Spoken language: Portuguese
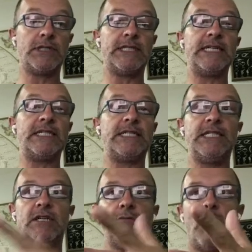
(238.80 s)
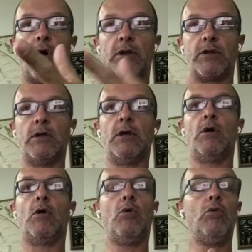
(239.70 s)
de steerboard,
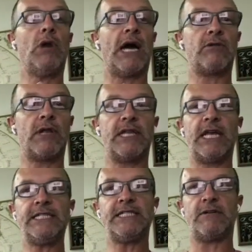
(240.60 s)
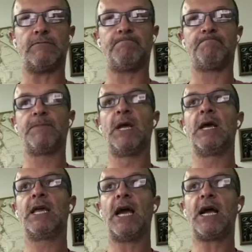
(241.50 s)
ou o lado da direção,
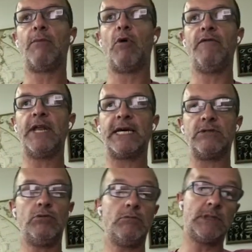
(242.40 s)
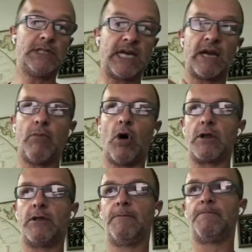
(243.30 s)
que acabou virando starboard.
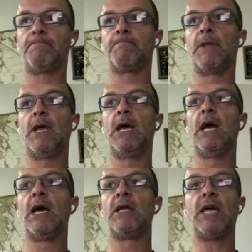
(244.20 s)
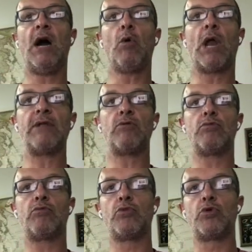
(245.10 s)
Já o lado,
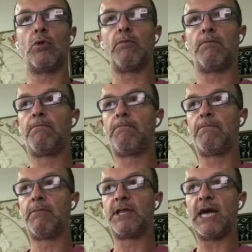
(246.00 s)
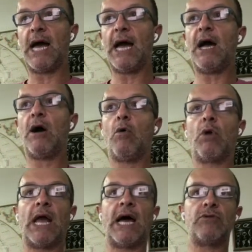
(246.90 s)
do, já o
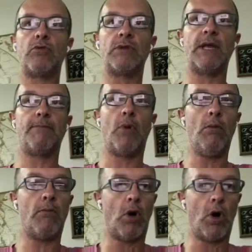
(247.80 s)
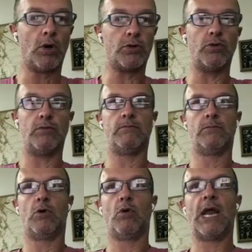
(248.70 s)
lado de bom bordo
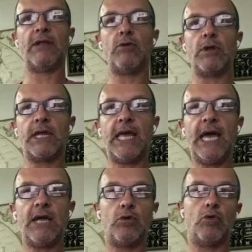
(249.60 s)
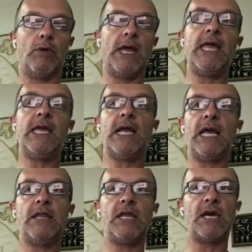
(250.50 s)
o lado esquerdo, em inglês,
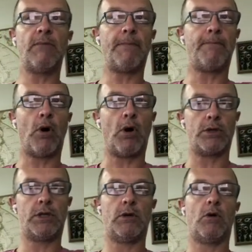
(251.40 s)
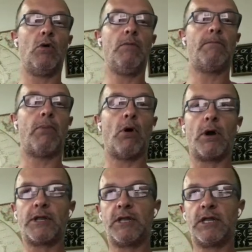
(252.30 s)
se chama port ou port
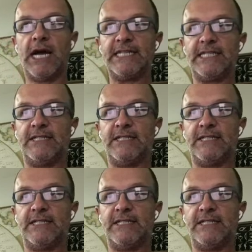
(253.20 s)
side.